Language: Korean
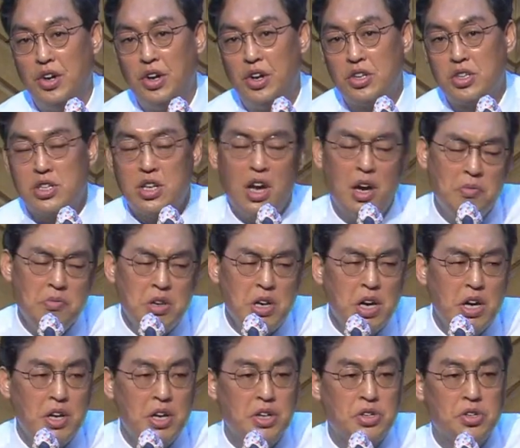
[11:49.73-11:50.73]
참
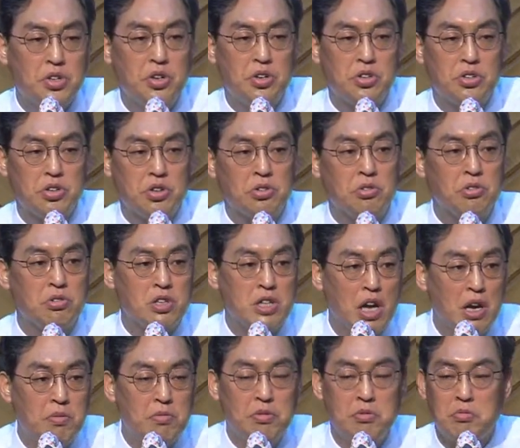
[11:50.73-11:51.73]
희한하죠? 저도
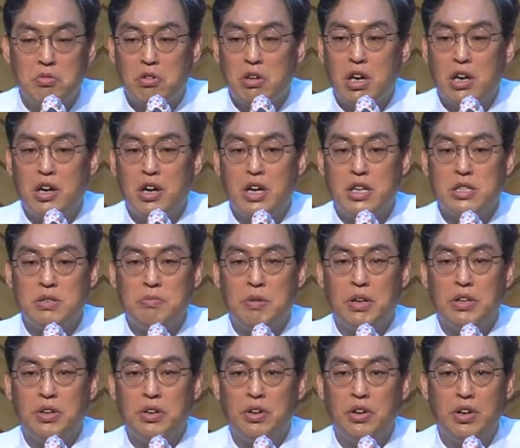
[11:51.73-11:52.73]
짧은 목회를
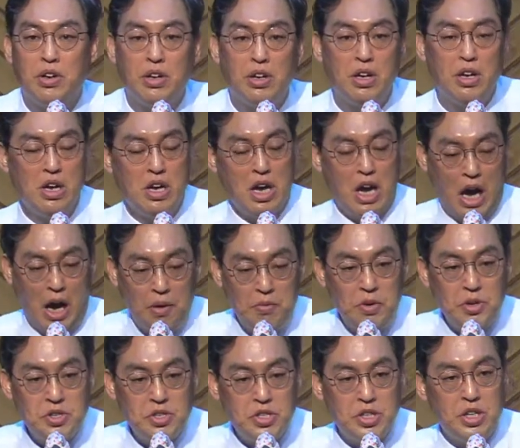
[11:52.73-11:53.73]
하지만요.
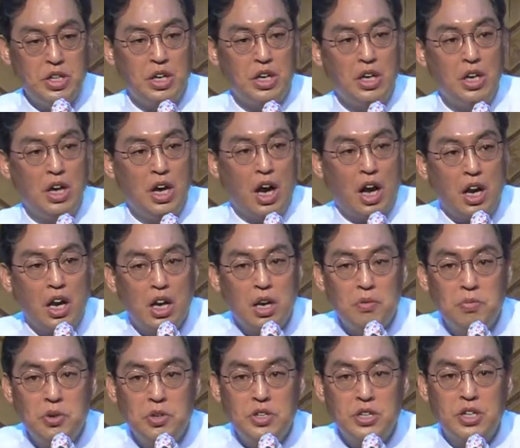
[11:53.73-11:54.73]
아버지,
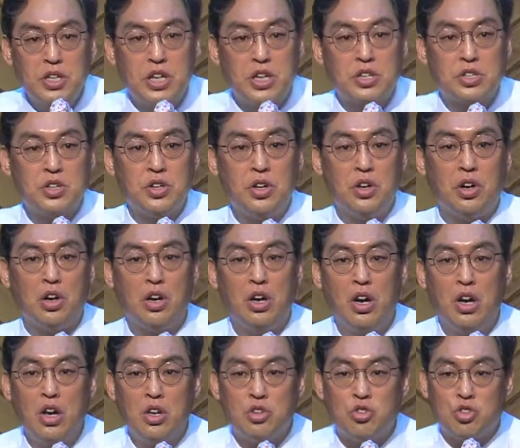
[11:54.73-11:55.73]
할아버지께서
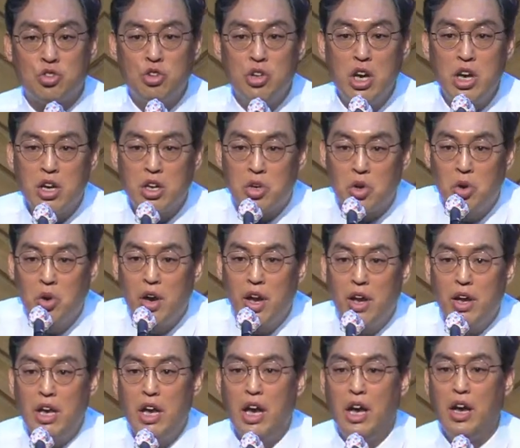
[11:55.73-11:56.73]
주의
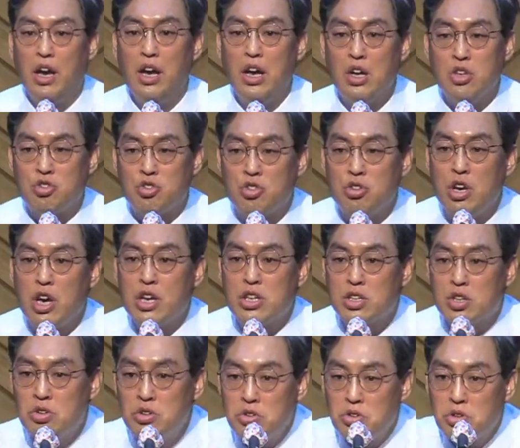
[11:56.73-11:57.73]
교회에, 주의
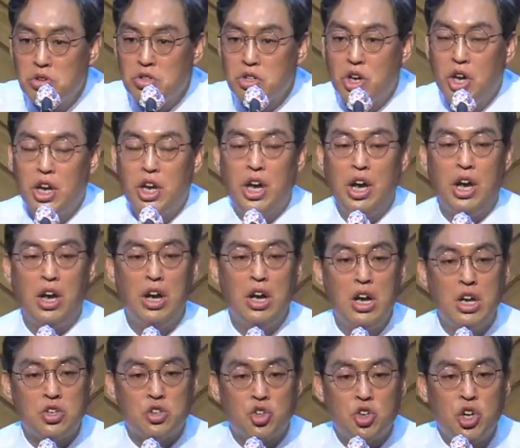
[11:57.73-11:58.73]
성도들에게,
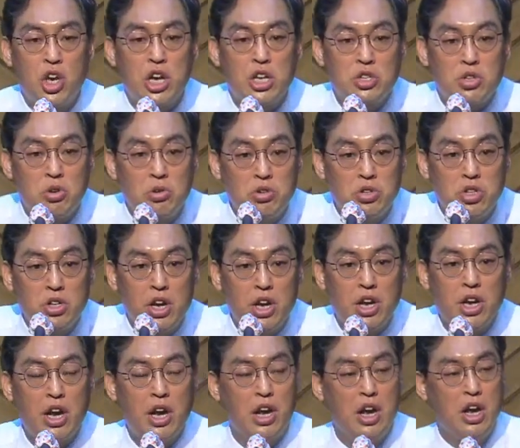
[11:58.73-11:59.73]
주의
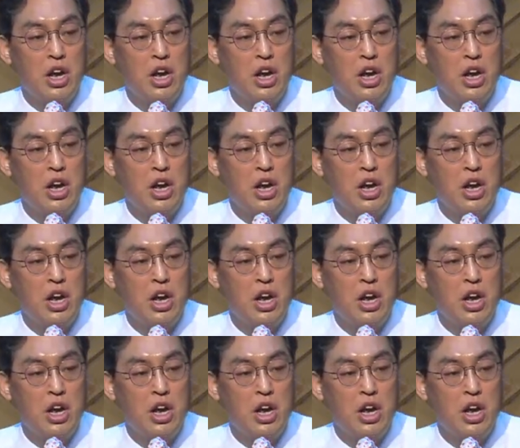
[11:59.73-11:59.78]
종들에게